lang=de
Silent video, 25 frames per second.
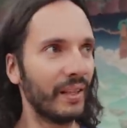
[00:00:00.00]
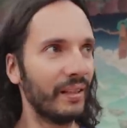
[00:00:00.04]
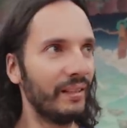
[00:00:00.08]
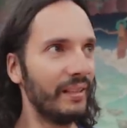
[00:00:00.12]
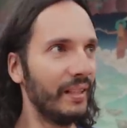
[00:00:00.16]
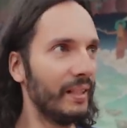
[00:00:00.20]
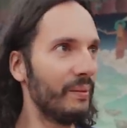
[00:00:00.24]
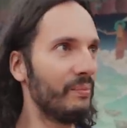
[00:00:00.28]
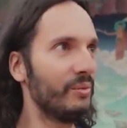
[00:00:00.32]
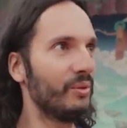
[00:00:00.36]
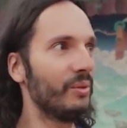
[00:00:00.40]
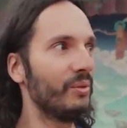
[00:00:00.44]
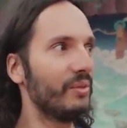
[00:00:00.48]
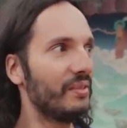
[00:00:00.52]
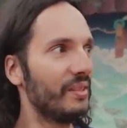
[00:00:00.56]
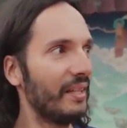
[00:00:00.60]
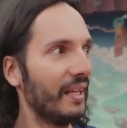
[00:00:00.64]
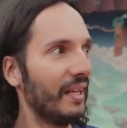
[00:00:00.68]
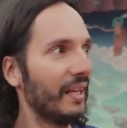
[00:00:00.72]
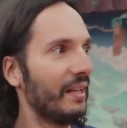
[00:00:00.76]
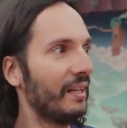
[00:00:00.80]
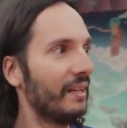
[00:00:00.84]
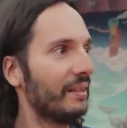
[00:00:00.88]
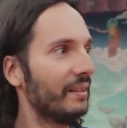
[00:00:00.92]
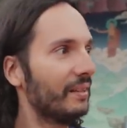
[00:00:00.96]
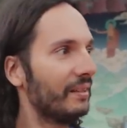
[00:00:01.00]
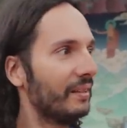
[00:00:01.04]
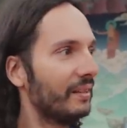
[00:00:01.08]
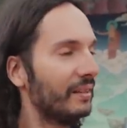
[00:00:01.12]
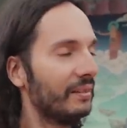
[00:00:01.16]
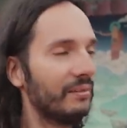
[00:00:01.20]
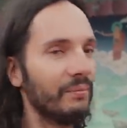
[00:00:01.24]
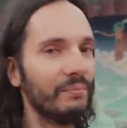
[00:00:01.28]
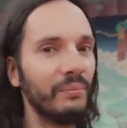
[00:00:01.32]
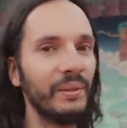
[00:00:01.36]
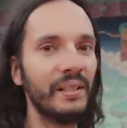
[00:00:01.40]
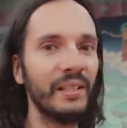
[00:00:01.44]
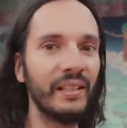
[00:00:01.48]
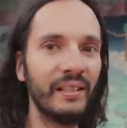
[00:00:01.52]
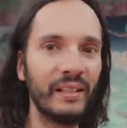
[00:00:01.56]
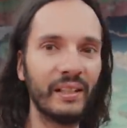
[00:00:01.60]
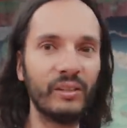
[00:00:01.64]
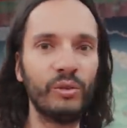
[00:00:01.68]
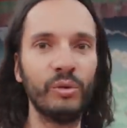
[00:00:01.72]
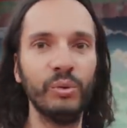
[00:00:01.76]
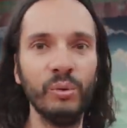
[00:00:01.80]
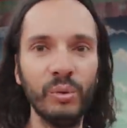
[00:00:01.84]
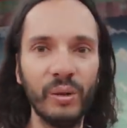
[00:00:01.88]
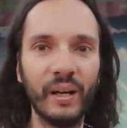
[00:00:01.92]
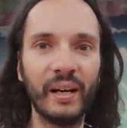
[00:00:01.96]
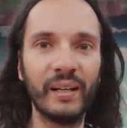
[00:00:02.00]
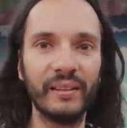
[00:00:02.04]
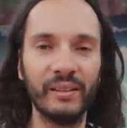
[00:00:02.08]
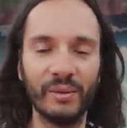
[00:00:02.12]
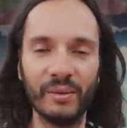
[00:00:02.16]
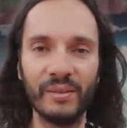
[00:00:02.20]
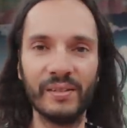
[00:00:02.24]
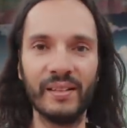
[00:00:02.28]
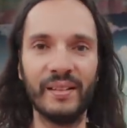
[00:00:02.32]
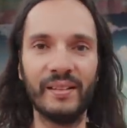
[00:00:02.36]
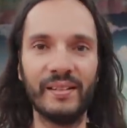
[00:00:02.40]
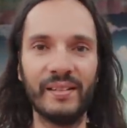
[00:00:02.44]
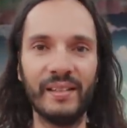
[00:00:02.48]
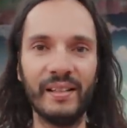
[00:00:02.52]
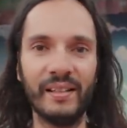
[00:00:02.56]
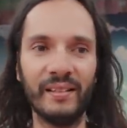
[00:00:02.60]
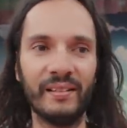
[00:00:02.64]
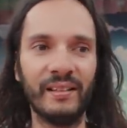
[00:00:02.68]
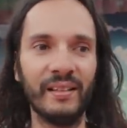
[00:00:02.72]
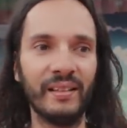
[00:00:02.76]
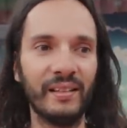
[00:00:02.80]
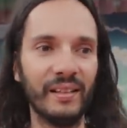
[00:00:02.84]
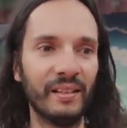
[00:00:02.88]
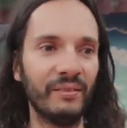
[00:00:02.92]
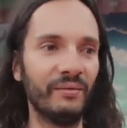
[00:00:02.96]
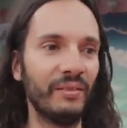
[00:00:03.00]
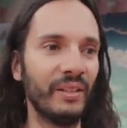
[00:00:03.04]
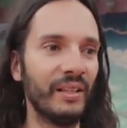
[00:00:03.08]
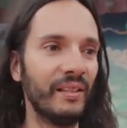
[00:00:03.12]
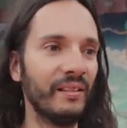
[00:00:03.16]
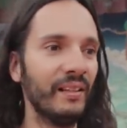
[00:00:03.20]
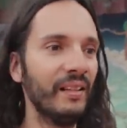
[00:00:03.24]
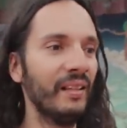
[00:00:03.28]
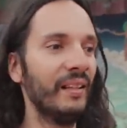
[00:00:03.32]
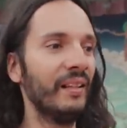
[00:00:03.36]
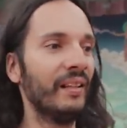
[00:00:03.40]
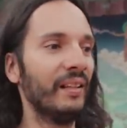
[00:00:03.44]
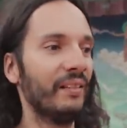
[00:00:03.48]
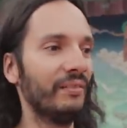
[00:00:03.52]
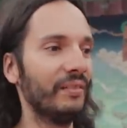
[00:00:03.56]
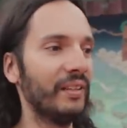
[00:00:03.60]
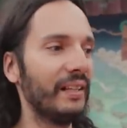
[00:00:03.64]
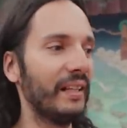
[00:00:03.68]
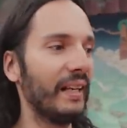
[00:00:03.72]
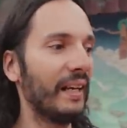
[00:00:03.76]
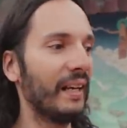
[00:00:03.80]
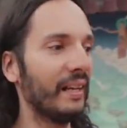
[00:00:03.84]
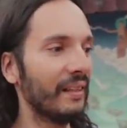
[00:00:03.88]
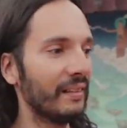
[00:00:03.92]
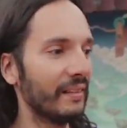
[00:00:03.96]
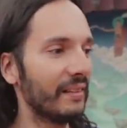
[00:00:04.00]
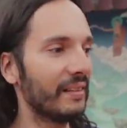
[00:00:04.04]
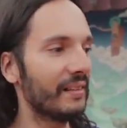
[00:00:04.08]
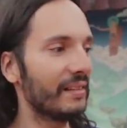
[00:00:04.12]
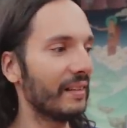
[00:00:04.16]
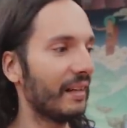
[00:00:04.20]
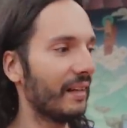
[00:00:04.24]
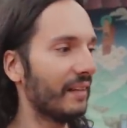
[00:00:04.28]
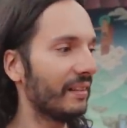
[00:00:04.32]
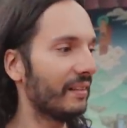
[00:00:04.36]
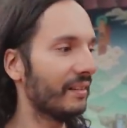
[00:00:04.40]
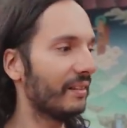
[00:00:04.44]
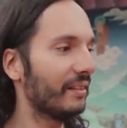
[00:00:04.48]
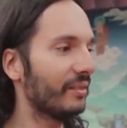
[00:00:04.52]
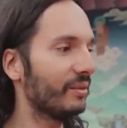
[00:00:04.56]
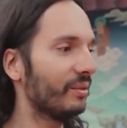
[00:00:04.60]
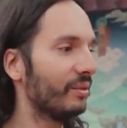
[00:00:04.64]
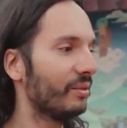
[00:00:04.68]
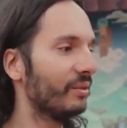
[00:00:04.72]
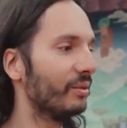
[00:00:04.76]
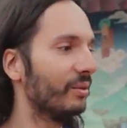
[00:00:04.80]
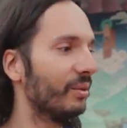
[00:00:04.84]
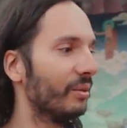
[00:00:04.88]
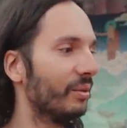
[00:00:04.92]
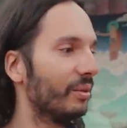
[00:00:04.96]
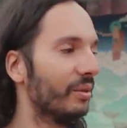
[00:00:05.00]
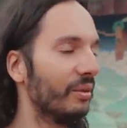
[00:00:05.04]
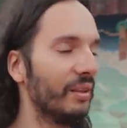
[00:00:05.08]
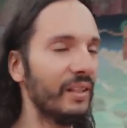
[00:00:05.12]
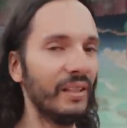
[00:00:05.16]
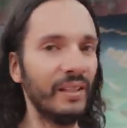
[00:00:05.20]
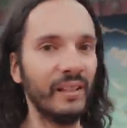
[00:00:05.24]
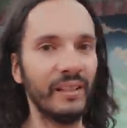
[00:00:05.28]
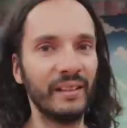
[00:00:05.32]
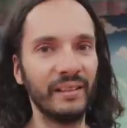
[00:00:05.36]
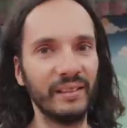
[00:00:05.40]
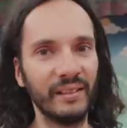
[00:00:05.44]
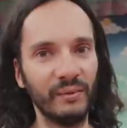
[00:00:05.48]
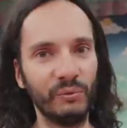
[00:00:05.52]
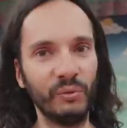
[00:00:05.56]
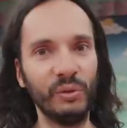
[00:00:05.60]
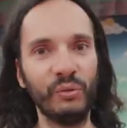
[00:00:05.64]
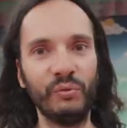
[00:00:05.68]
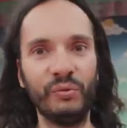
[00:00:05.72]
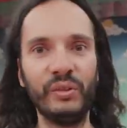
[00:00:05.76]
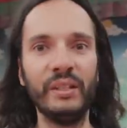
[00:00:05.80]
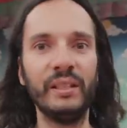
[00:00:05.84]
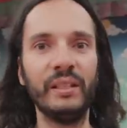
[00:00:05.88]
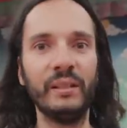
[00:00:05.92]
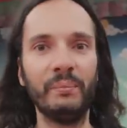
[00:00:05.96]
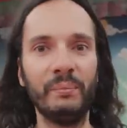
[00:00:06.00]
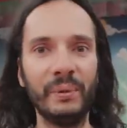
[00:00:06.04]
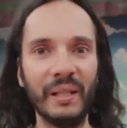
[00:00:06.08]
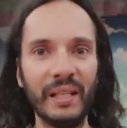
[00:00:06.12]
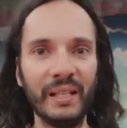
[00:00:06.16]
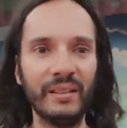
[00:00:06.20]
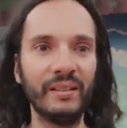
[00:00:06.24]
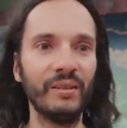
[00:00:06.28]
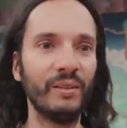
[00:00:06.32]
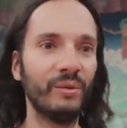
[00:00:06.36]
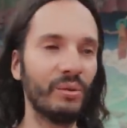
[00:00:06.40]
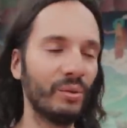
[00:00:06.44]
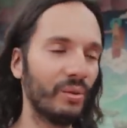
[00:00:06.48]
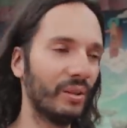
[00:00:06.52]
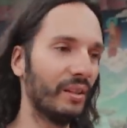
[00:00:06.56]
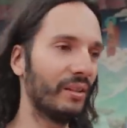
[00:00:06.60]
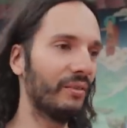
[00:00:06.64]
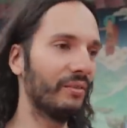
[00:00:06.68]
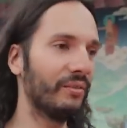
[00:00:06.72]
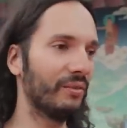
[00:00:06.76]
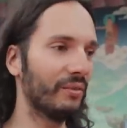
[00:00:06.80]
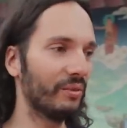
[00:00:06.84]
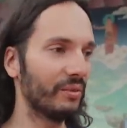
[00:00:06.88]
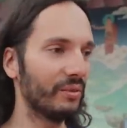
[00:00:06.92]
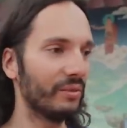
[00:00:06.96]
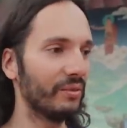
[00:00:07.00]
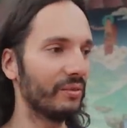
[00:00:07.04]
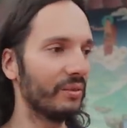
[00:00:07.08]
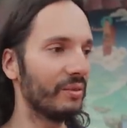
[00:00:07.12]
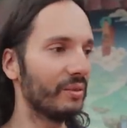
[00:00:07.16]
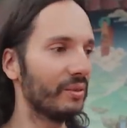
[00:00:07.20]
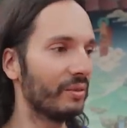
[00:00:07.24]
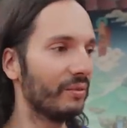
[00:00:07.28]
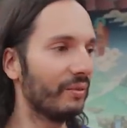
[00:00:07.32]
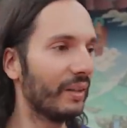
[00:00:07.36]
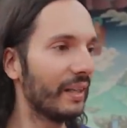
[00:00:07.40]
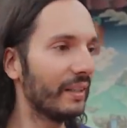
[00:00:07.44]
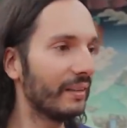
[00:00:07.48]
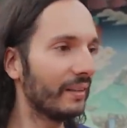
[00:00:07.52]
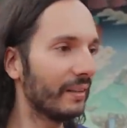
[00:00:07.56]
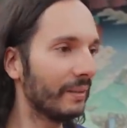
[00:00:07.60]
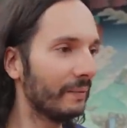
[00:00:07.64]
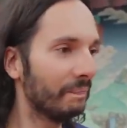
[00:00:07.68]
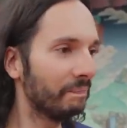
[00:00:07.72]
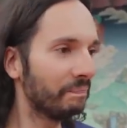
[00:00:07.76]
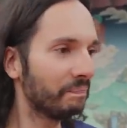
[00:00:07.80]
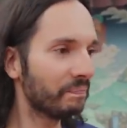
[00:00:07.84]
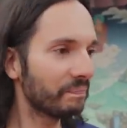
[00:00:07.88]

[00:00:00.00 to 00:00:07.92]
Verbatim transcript: leben so sehr mit der Natur, hat er uns erzählt. Ne? Dann, wenn, wenn Erntezeit ist und so, dann wird viel gebetet oder, und so weiter.